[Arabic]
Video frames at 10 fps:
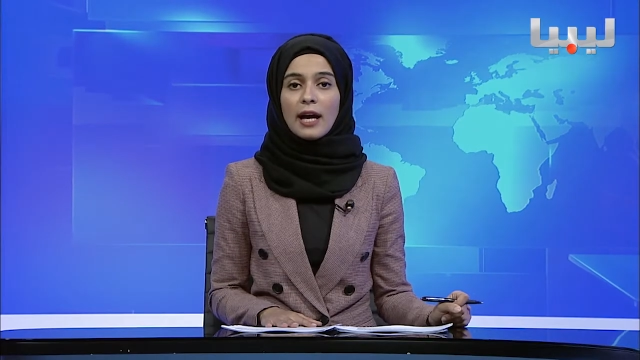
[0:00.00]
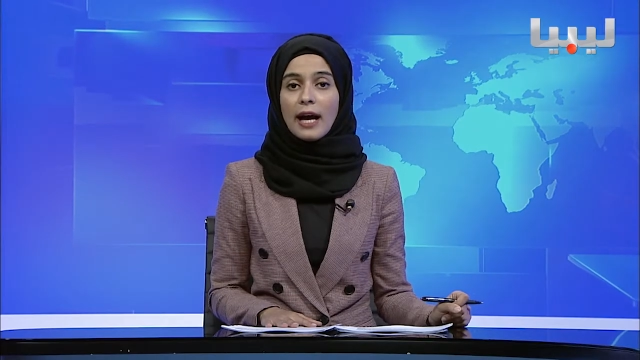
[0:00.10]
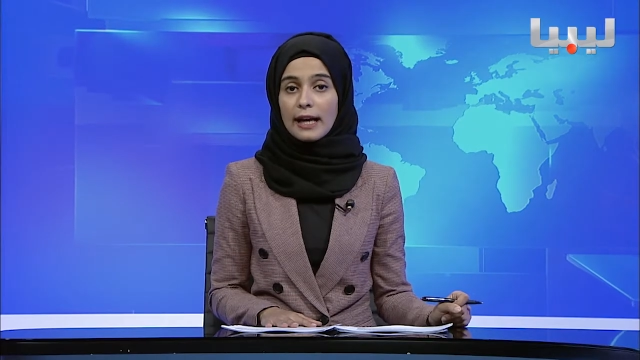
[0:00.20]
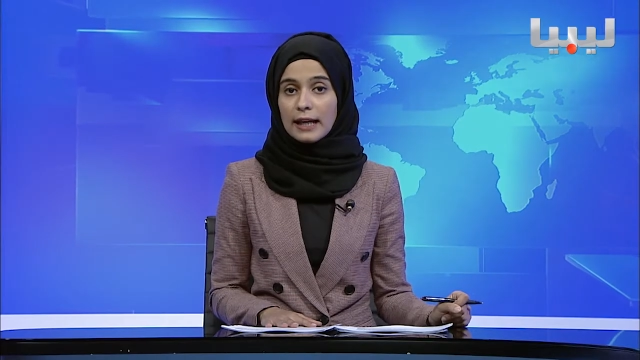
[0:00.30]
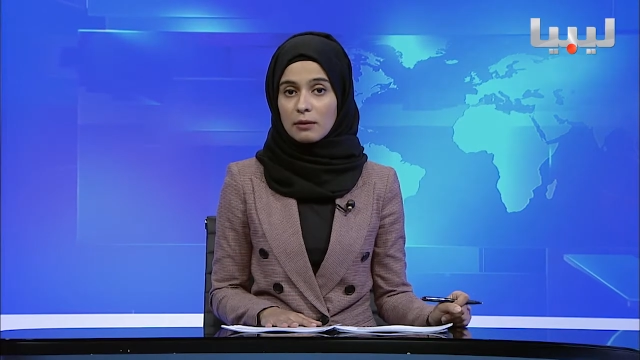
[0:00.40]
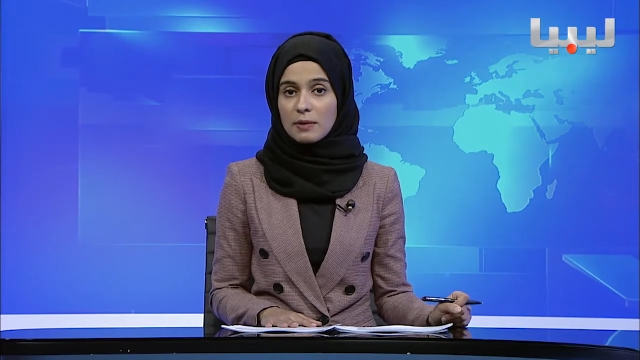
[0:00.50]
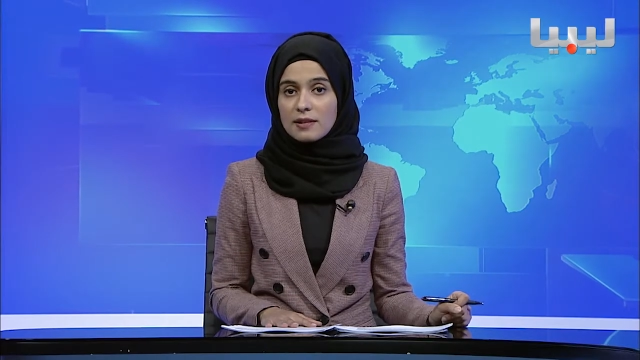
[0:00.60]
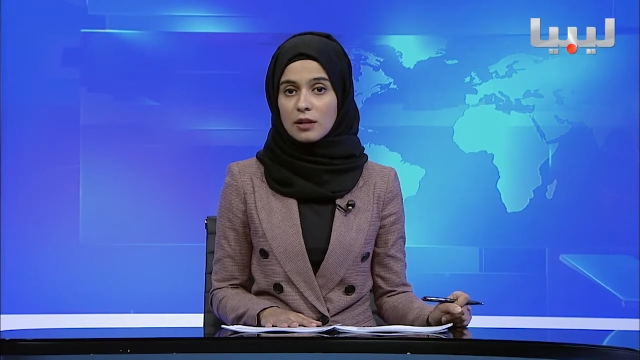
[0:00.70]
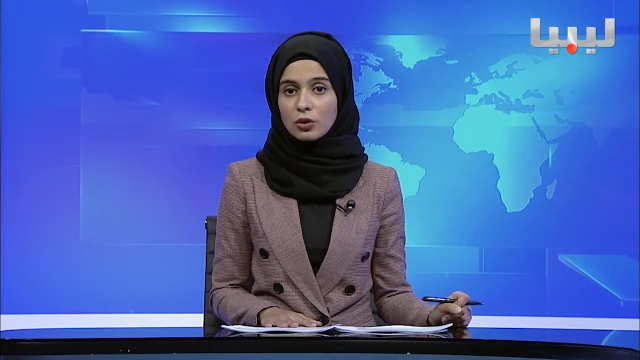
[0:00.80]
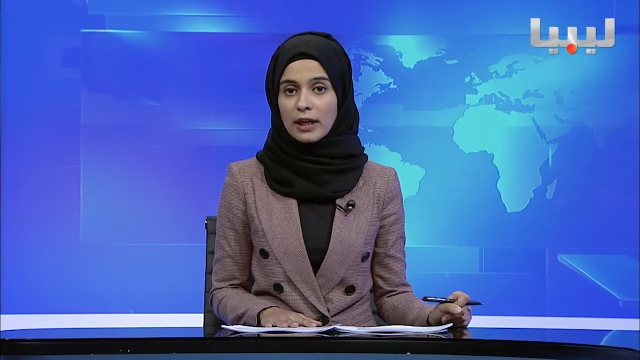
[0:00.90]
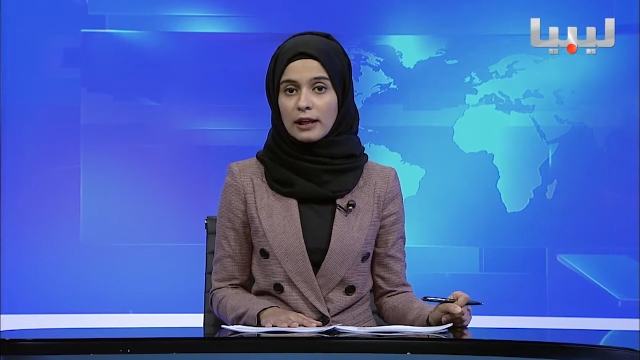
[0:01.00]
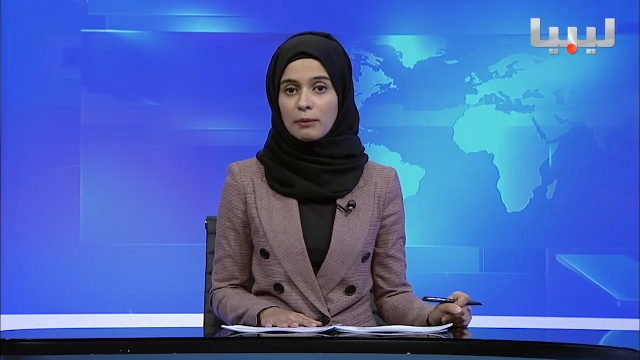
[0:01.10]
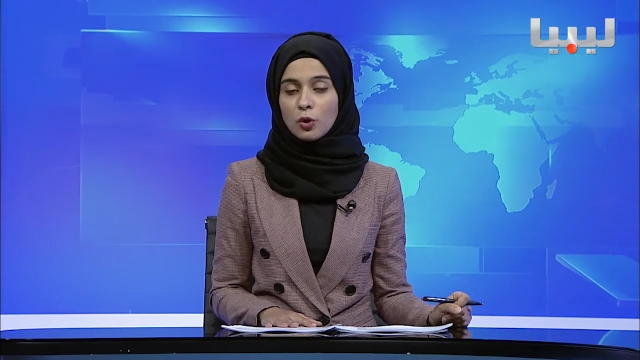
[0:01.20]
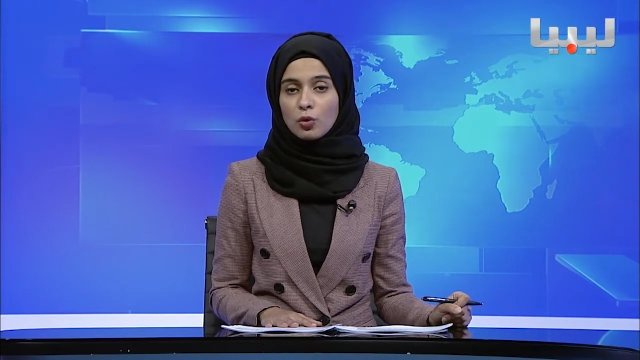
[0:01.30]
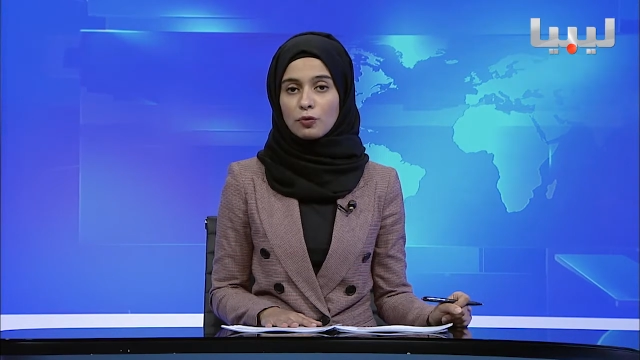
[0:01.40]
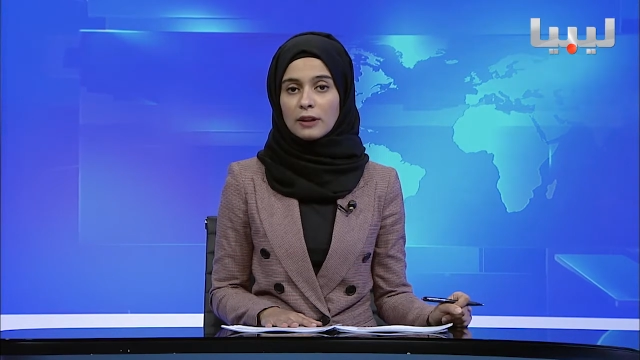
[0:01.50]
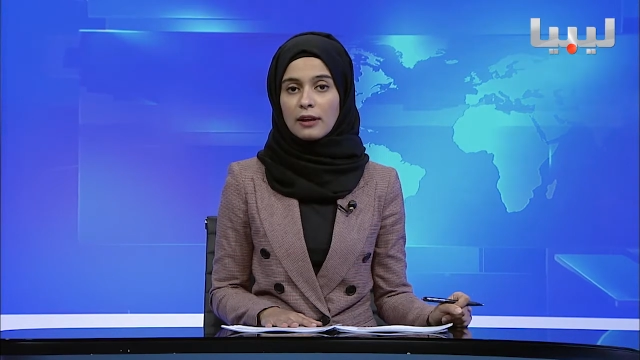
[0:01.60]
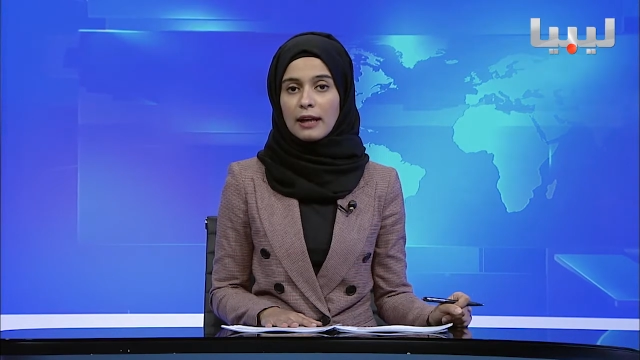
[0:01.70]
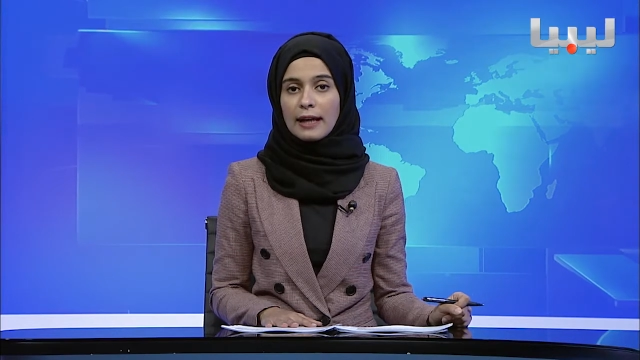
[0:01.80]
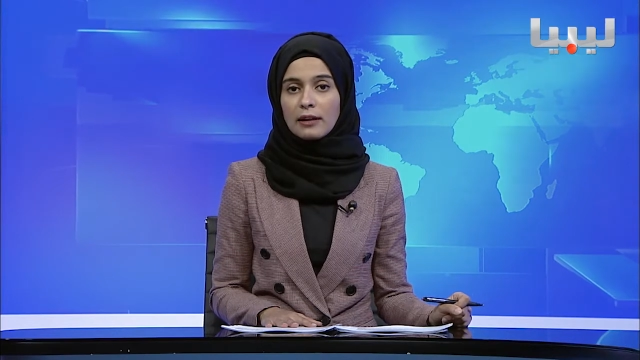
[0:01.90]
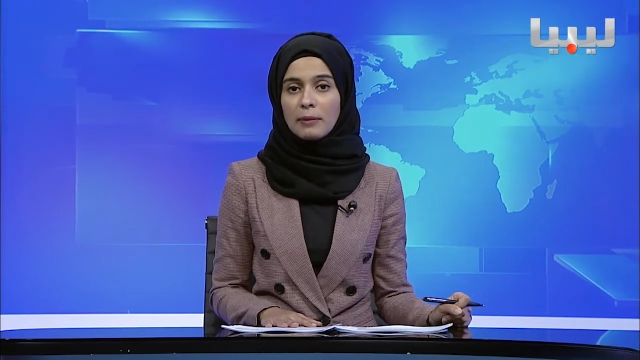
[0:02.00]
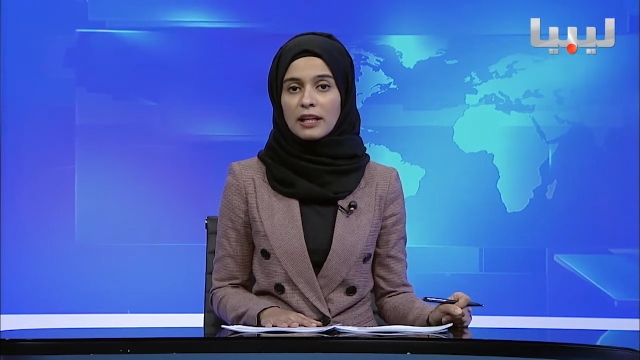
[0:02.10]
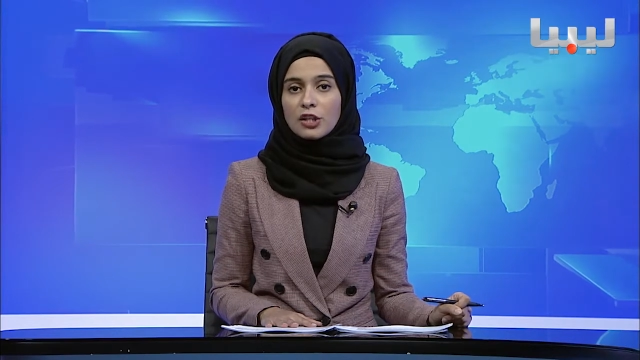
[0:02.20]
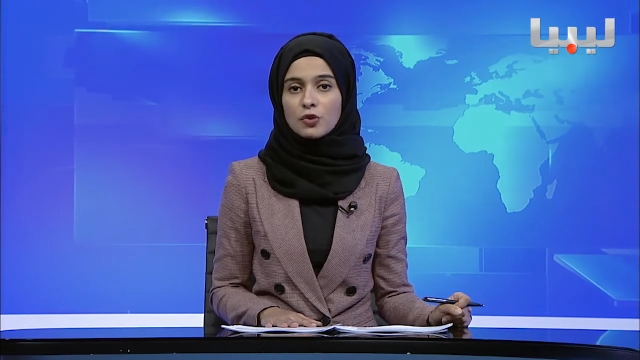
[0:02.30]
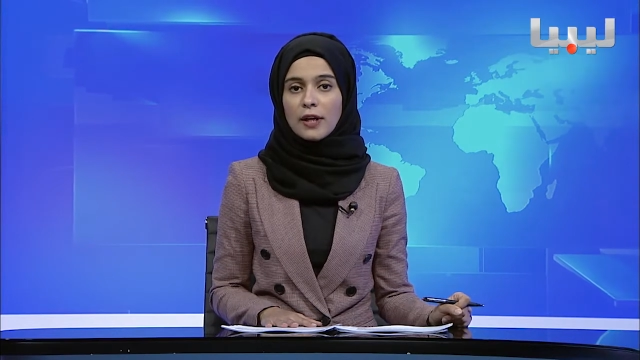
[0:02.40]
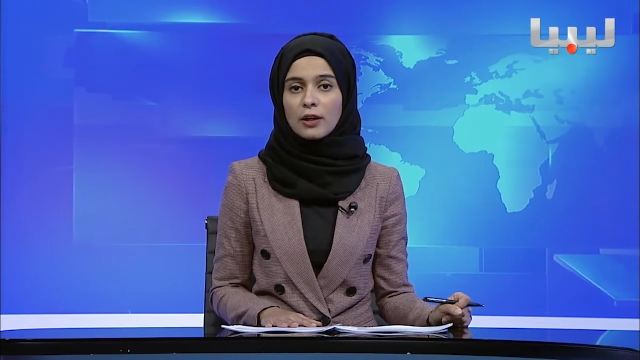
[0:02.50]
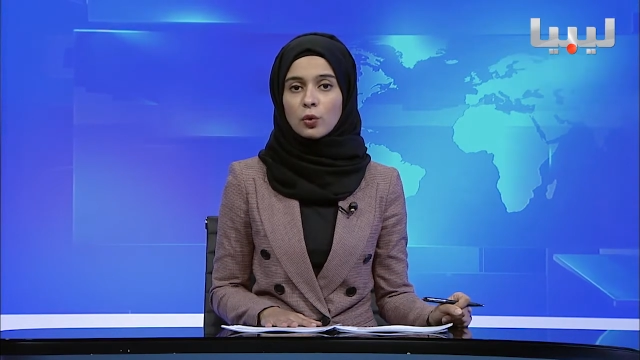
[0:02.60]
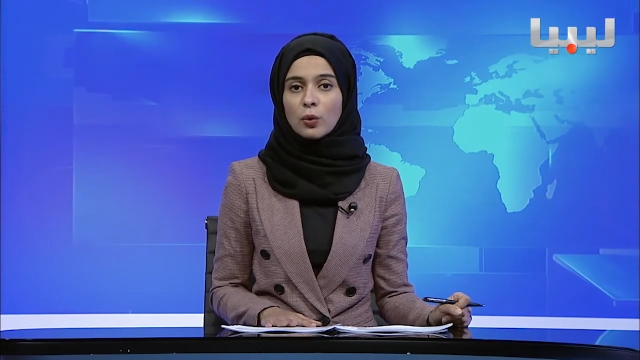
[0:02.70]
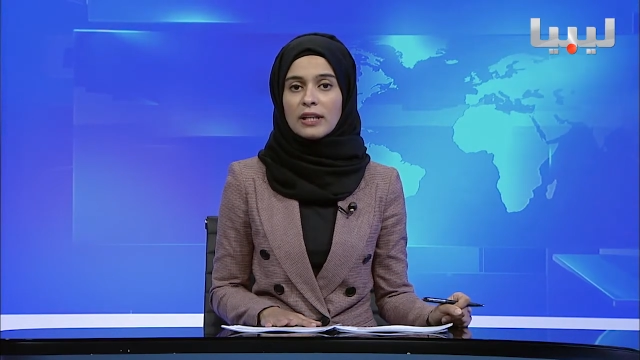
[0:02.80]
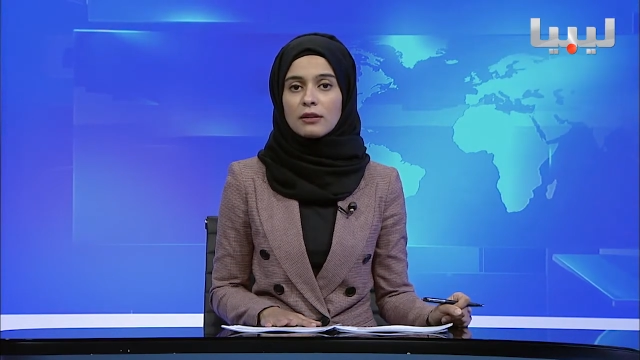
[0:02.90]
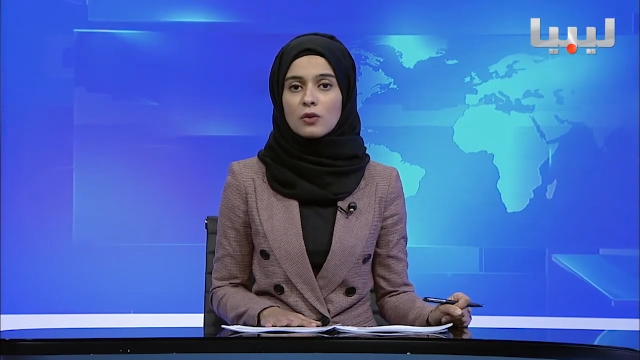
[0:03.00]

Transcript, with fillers: أكد مصدر إعلامي فضل عدم الكشف عن هويته